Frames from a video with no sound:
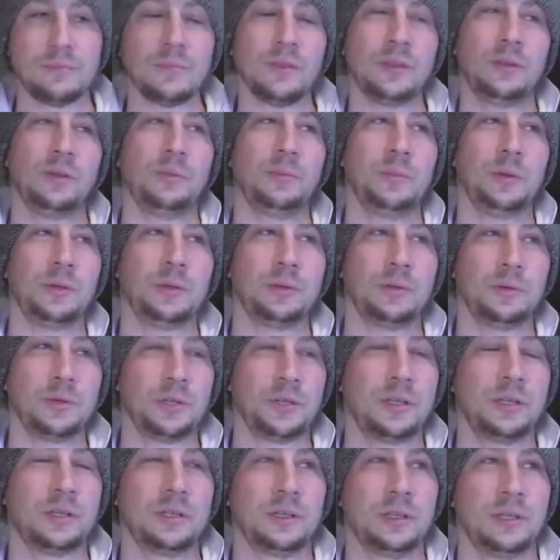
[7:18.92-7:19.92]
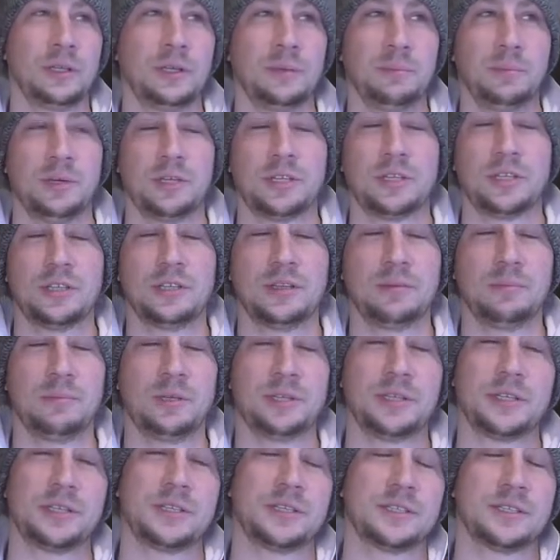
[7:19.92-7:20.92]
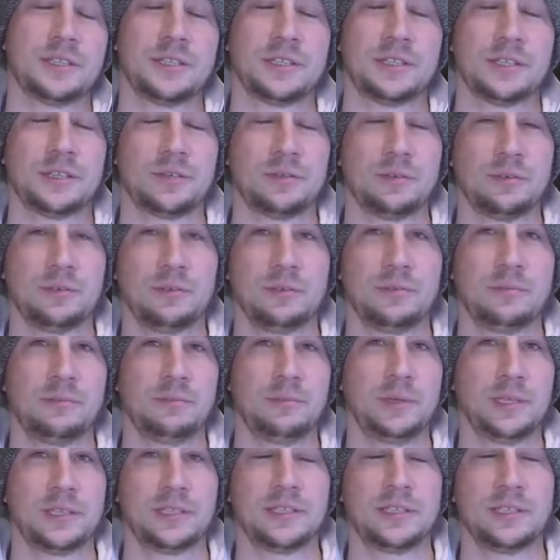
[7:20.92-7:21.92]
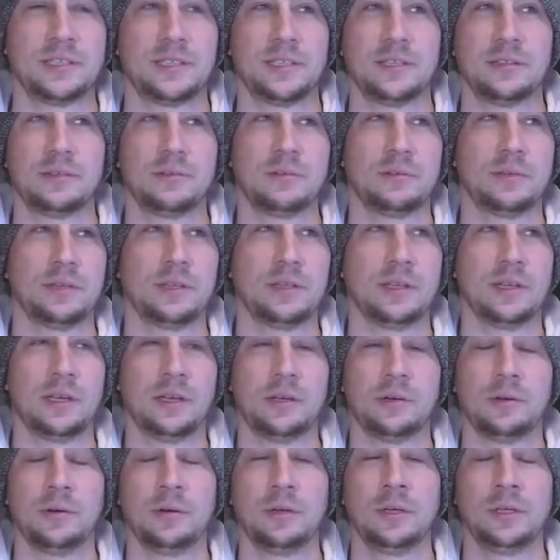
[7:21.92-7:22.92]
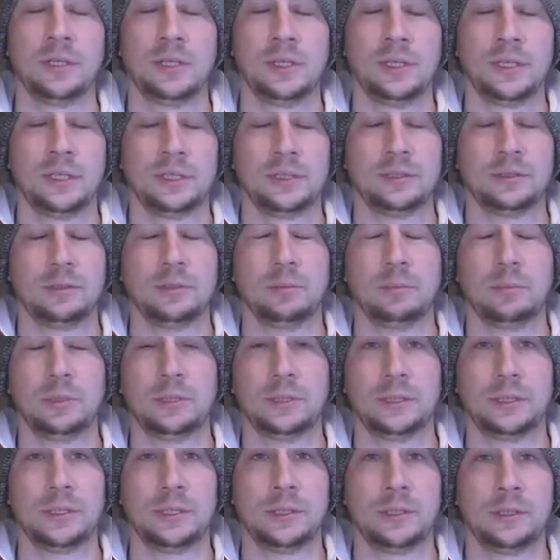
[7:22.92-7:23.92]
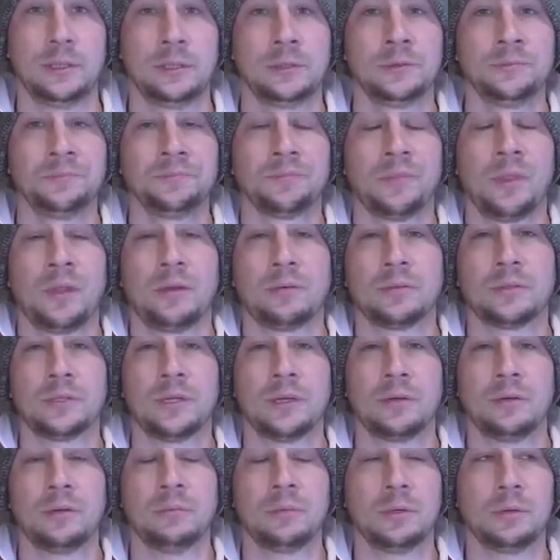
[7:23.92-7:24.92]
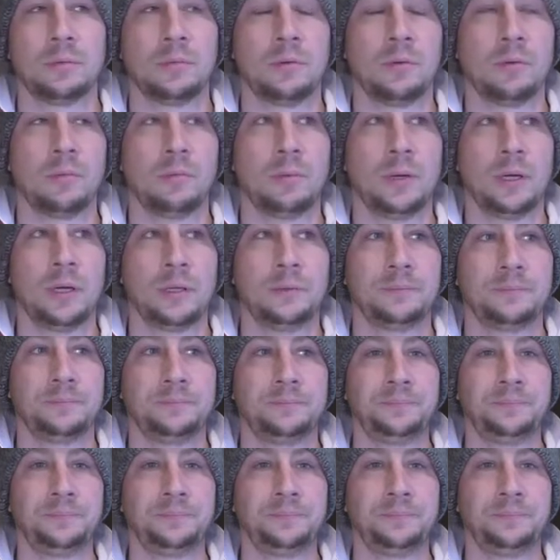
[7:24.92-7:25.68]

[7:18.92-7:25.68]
Но мед тоже почти домашний, с нашей местности, тут недалеко, с области. У знакомых покупали.